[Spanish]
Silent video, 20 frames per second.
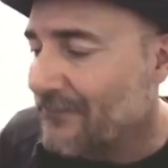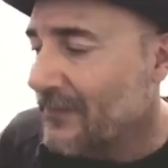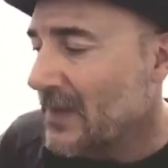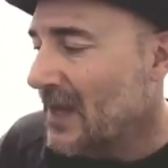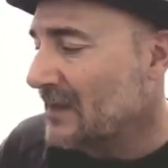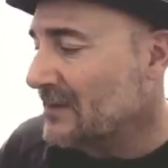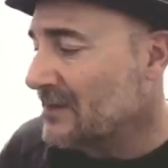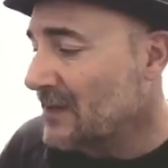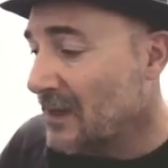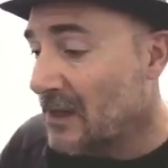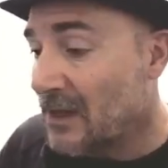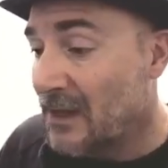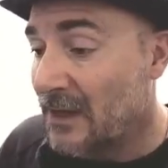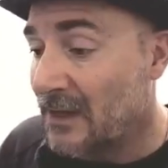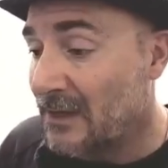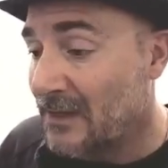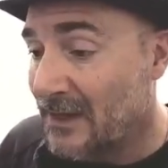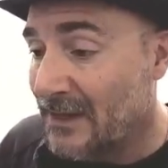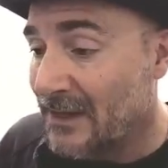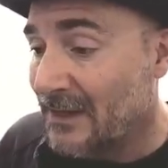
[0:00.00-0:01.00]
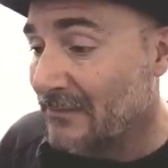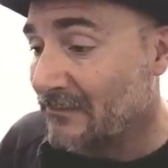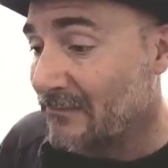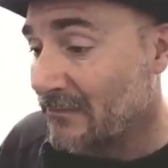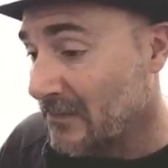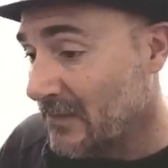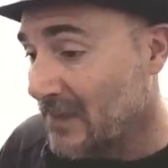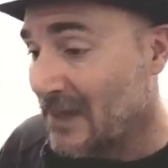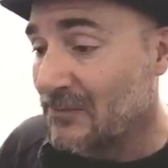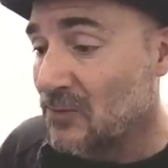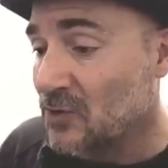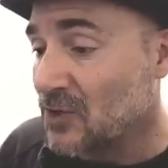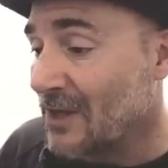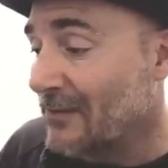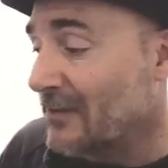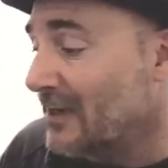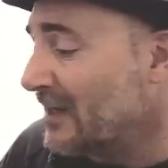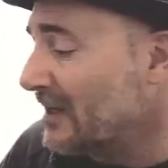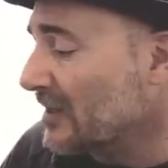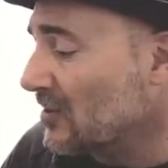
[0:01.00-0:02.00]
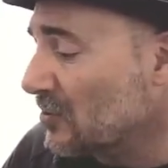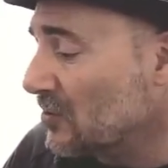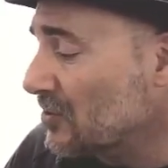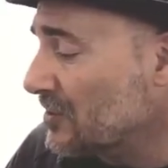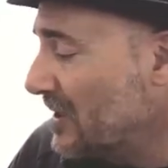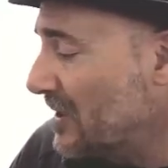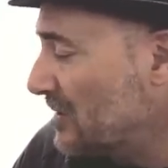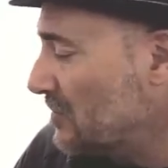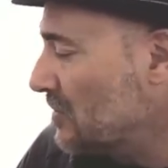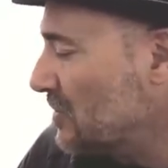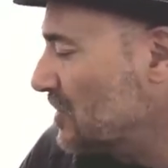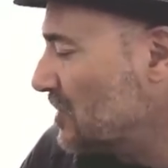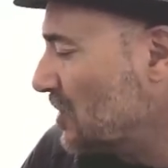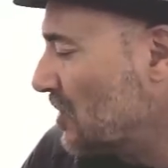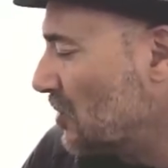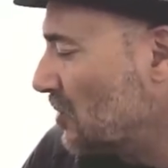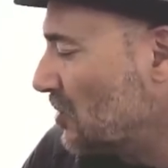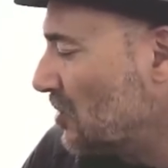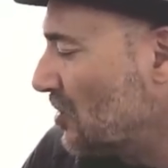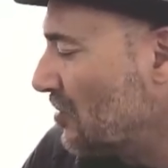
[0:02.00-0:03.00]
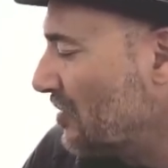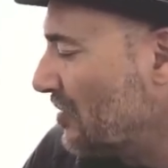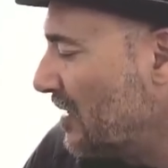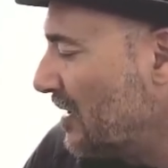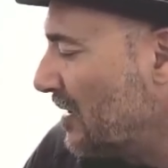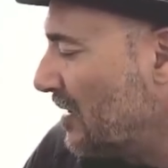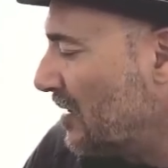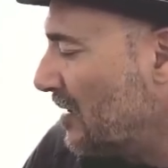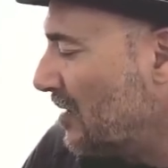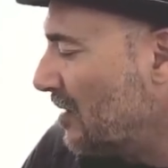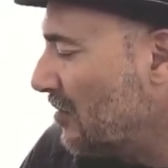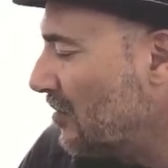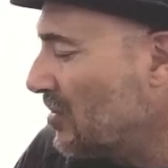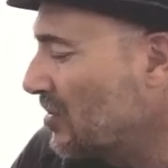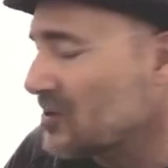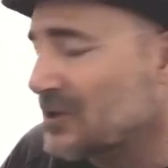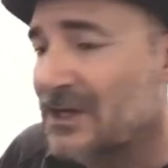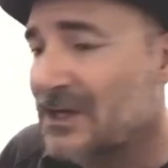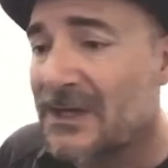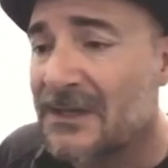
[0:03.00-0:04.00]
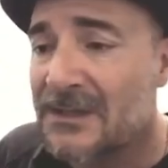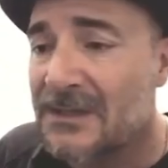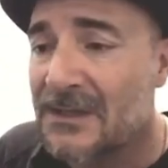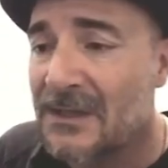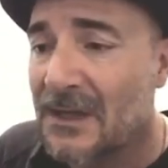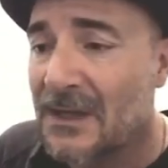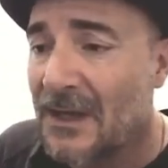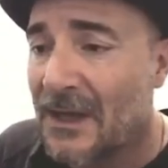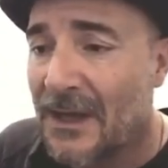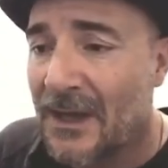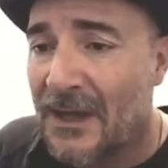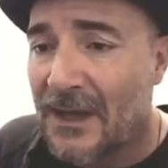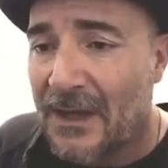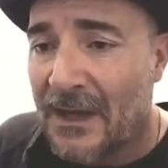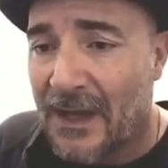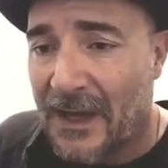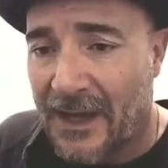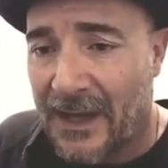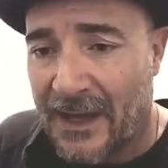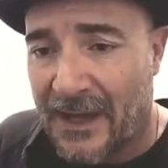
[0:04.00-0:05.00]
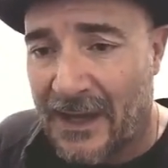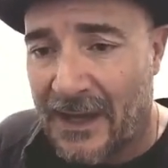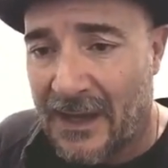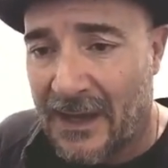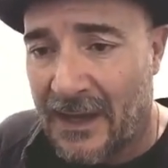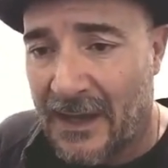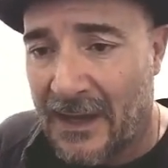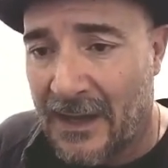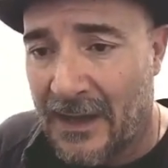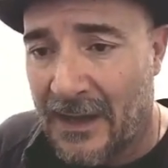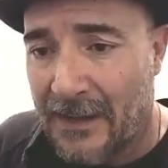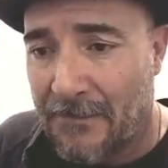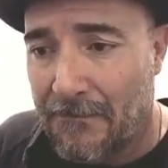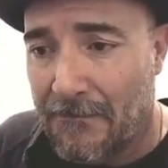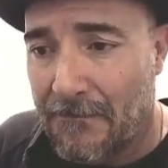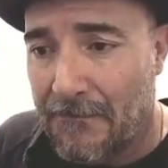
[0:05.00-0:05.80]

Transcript: Así que nada, vamos a valernos de nuestro nombre boxes. Eh,